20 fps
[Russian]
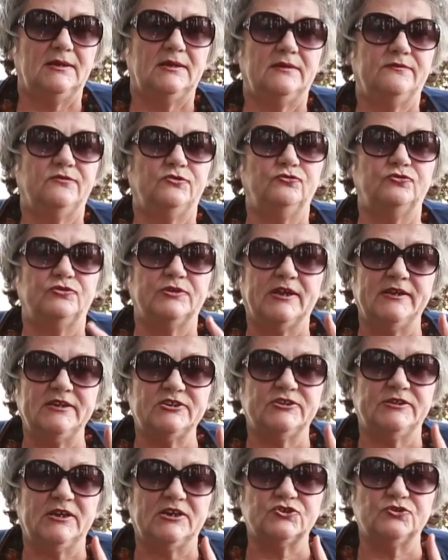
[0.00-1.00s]
Вот, ну, то,
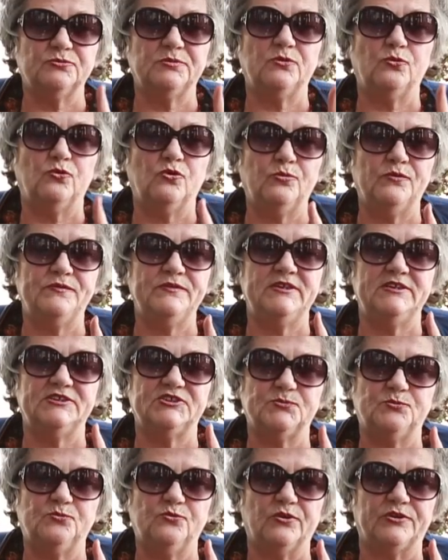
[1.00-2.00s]
конечно, так, чтобы обувь не
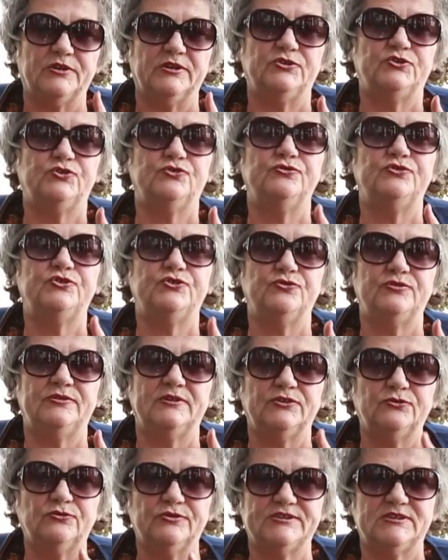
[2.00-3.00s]
испортить. Чуть-чуть
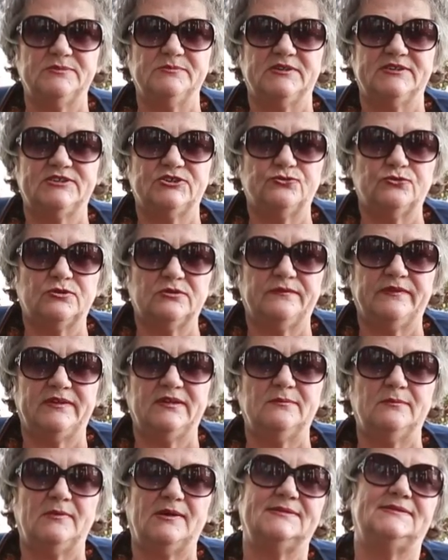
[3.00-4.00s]
наносим
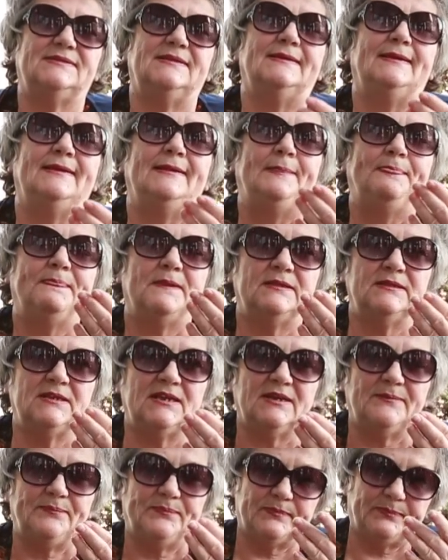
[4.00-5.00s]
касторовое масло
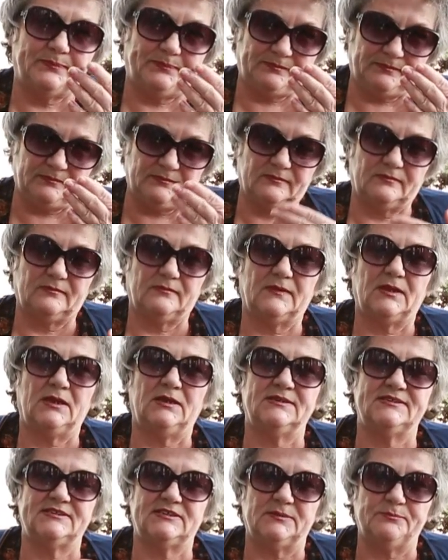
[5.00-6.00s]
на
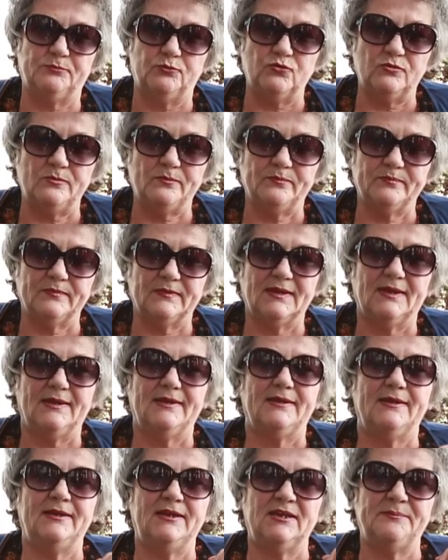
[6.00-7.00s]
э, стопу
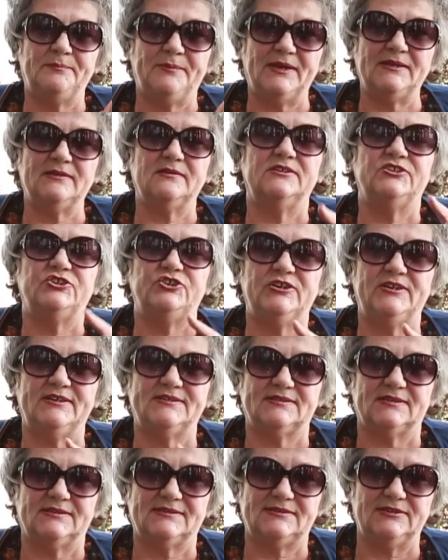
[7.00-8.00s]
и опять через
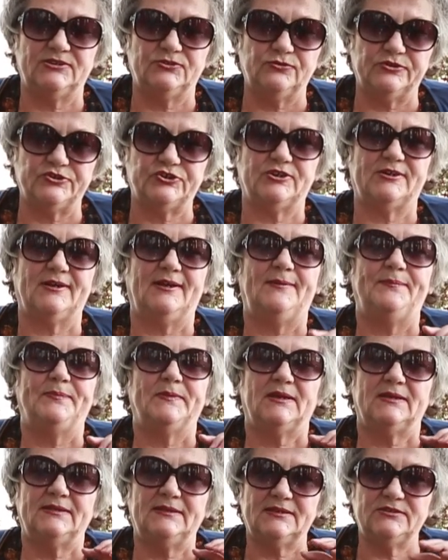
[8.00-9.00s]
следочек
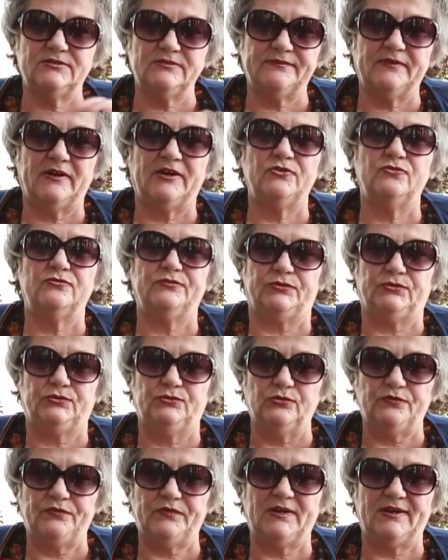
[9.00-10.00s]
надеваю
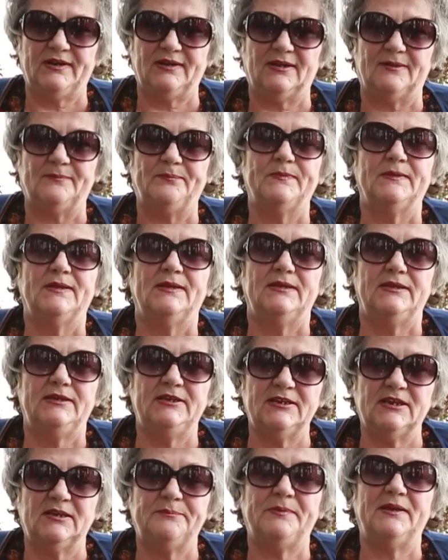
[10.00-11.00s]
туфель я
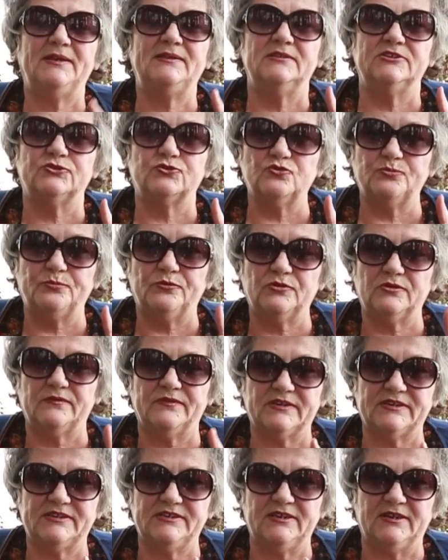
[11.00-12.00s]
и опять ношу по
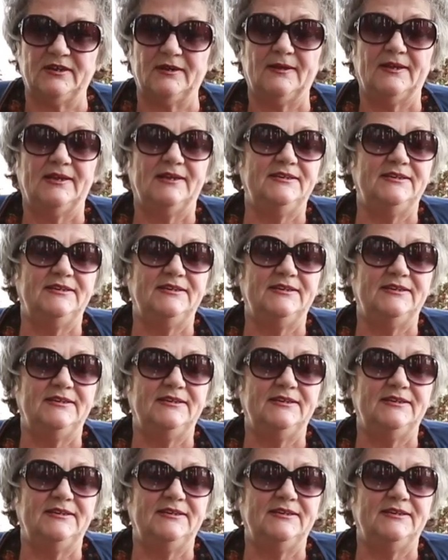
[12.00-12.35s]
квартире.